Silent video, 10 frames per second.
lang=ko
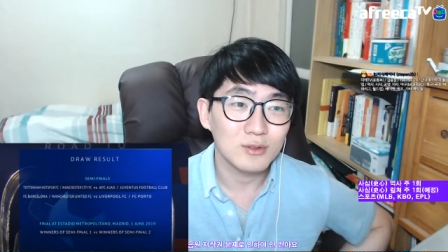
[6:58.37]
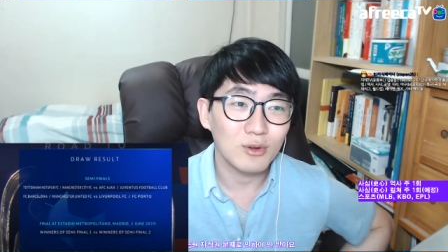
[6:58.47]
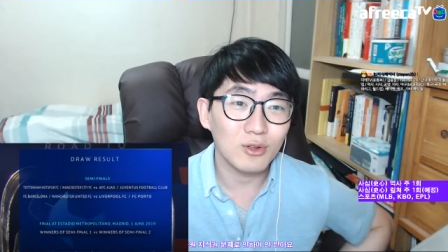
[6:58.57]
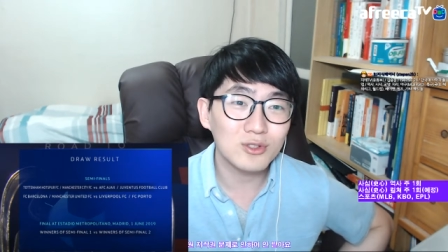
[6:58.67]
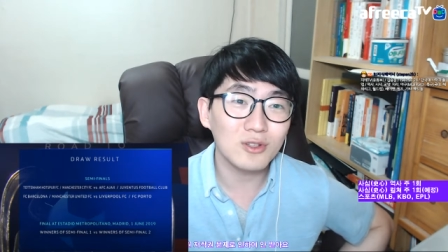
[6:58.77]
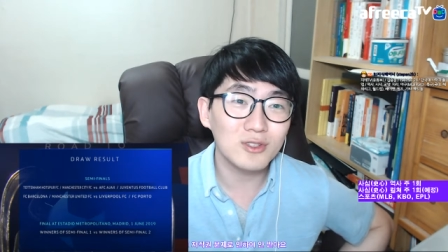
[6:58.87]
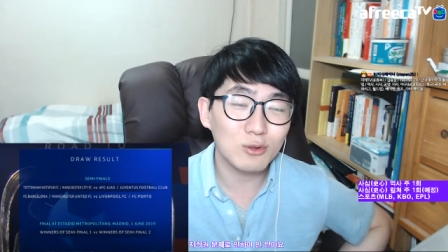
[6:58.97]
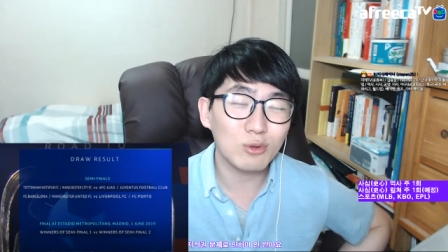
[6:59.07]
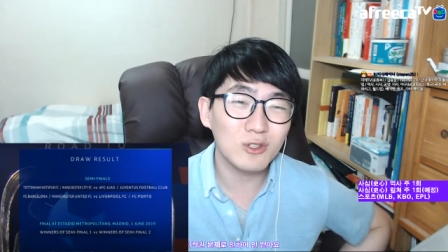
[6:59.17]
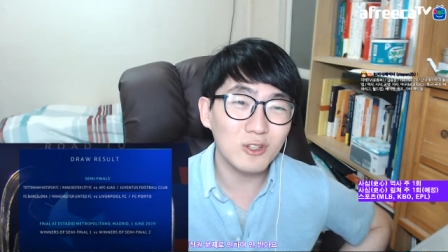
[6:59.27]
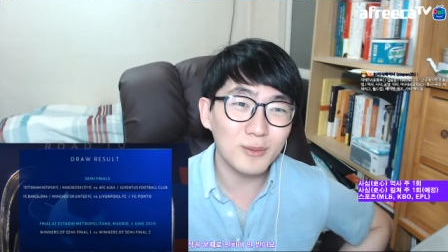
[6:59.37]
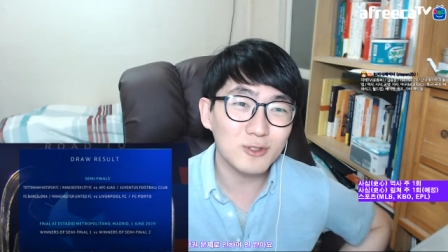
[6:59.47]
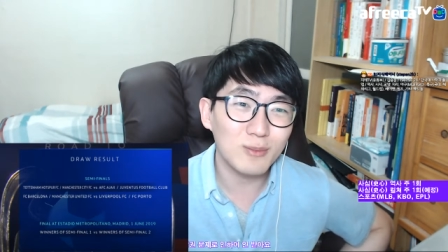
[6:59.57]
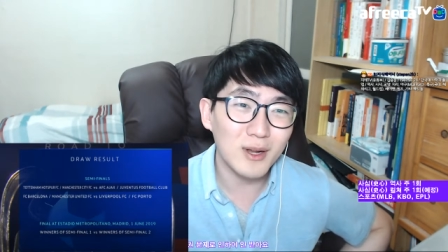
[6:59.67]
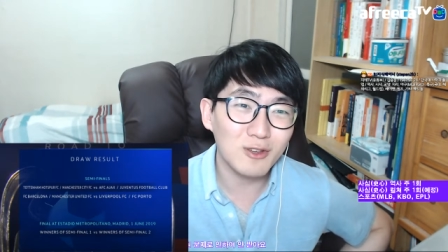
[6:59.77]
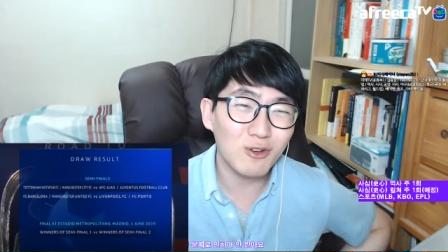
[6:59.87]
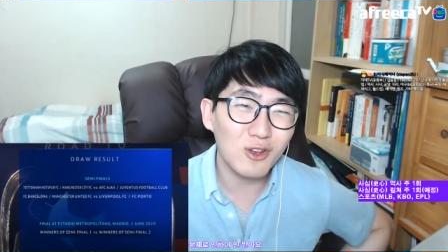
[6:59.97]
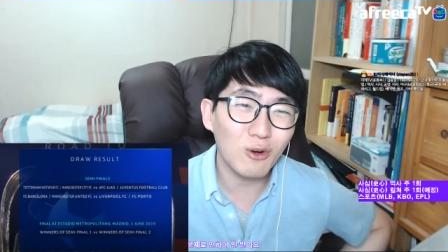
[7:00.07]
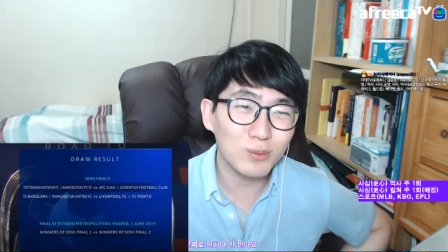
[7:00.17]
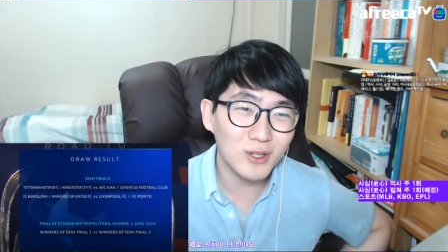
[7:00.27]
어쩐지 토트넘이 주말에
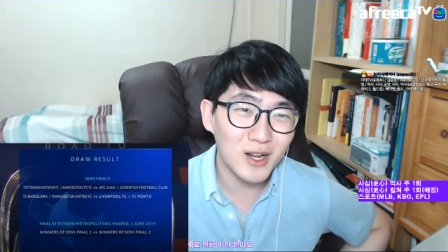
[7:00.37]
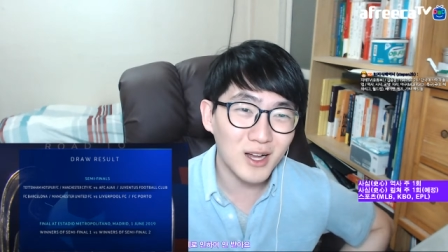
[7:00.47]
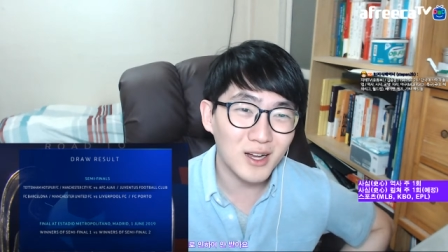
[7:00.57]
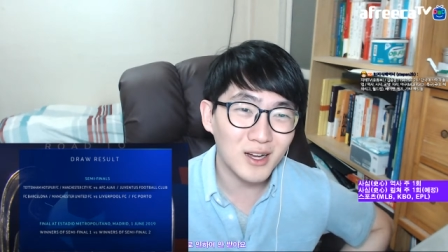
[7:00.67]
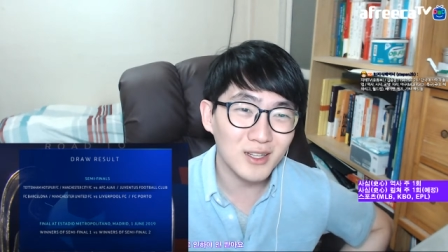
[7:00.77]
경기가 없더라